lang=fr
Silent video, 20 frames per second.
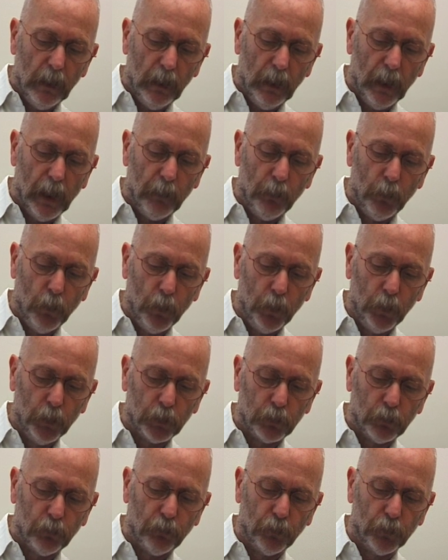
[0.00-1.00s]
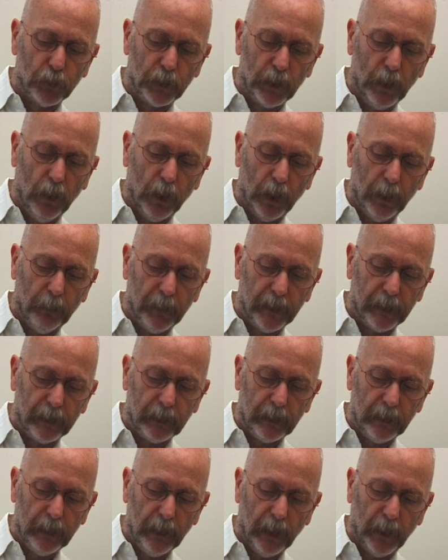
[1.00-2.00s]
La meute, faut-il le
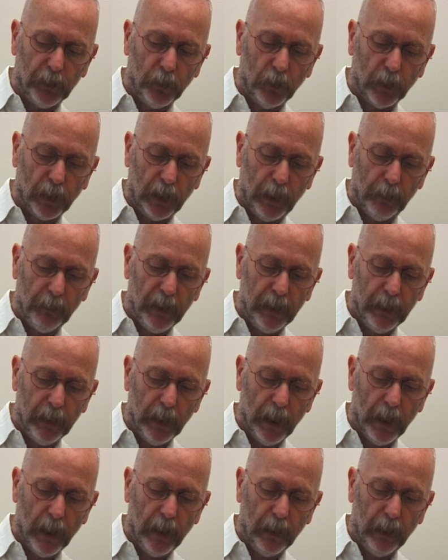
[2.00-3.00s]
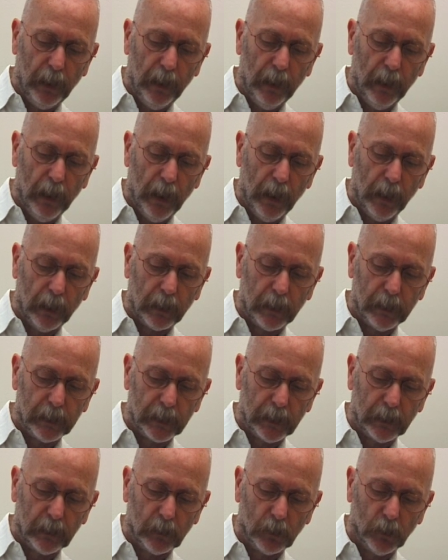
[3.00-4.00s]
répéter, adorait la baignade, les lacs, les
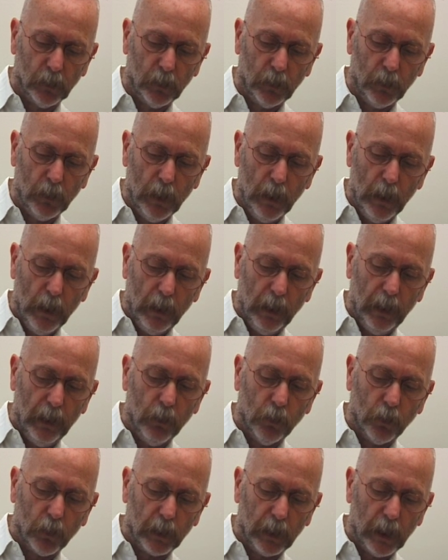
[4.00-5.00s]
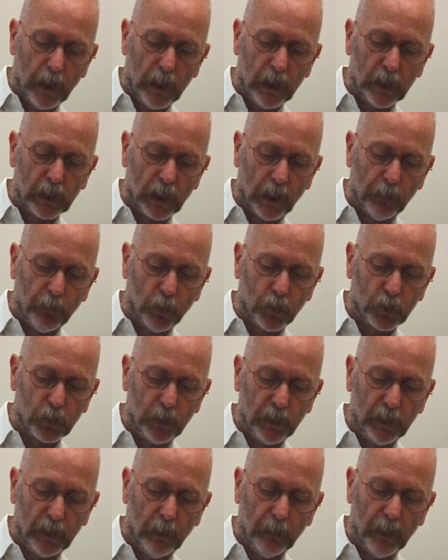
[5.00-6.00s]
étangs, les longues nages à la
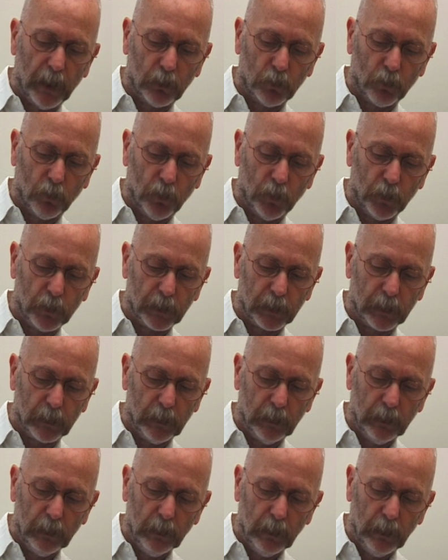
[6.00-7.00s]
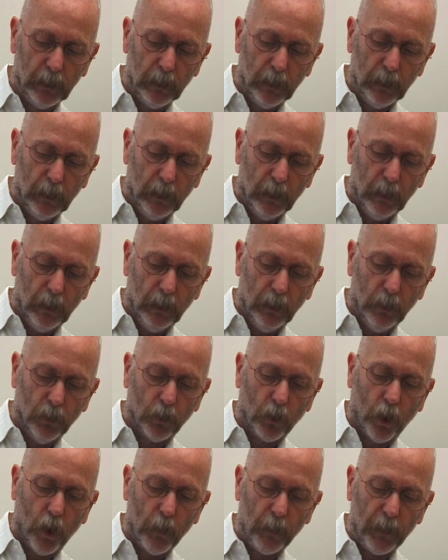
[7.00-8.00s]
poursuite d'un bâton lancé. Le
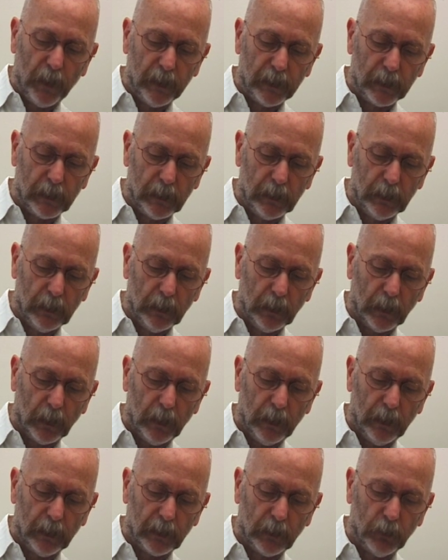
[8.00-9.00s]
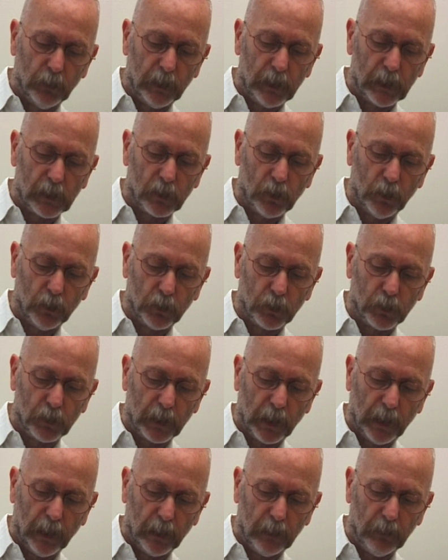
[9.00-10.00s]
grand plaisir était de descendre
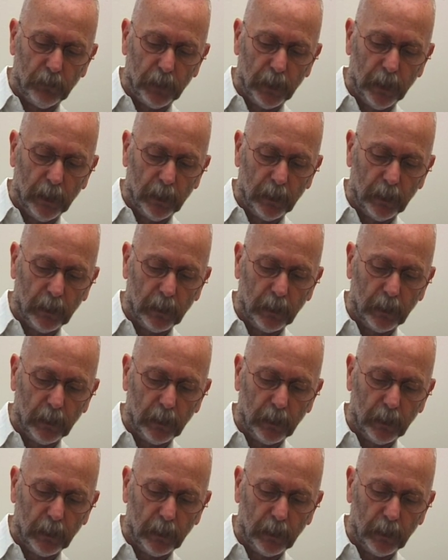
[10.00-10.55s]
jusqu'à la rivière.